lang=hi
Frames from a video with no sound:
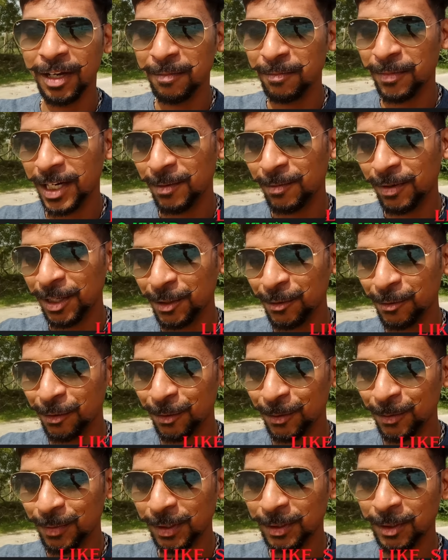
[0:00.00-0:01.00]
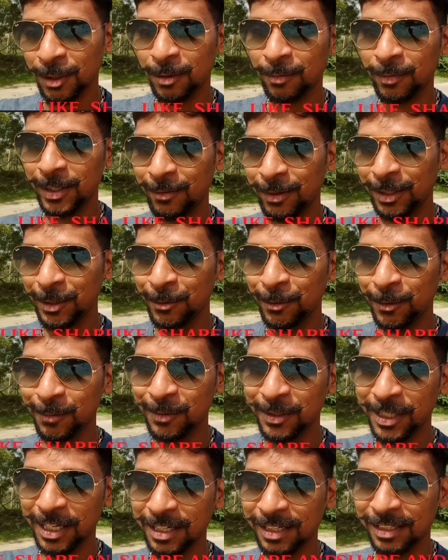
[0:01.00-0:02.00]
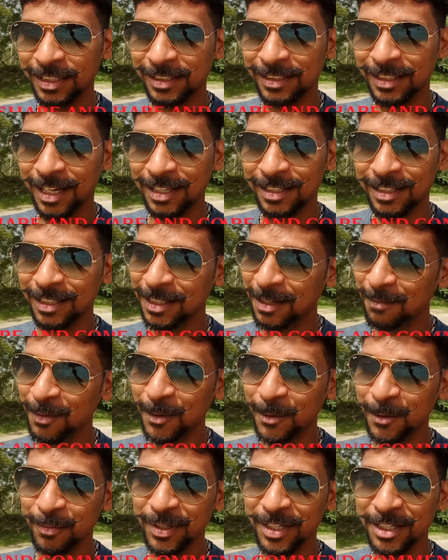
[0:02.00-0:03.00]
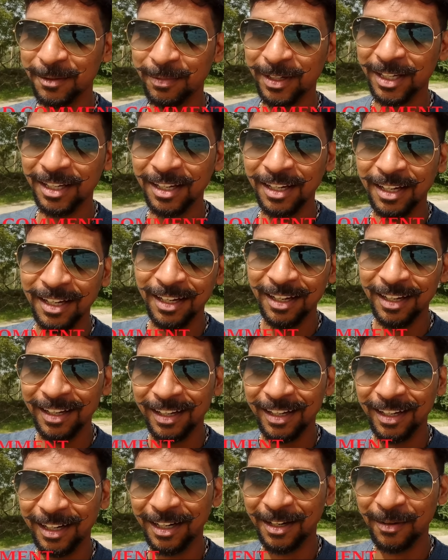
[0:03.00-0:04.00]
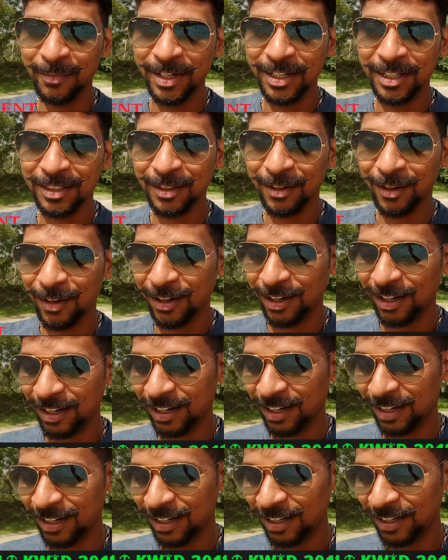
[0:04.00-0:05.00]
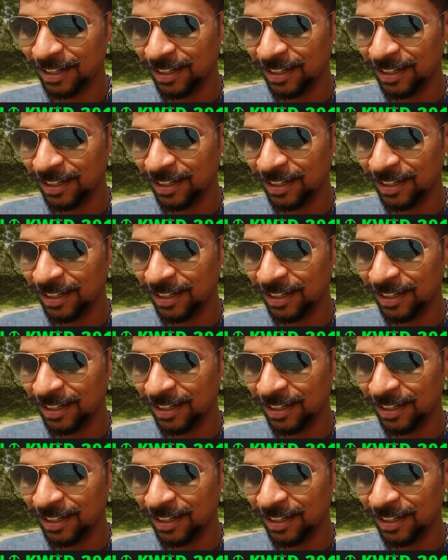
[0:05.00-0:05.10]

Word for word: चुका है बड़े बड़े यूट्यूबर्स और बड़े बड़े यूट्यूब चैनल के साथ साथ हम लोग भी इस पर कमेंट्स और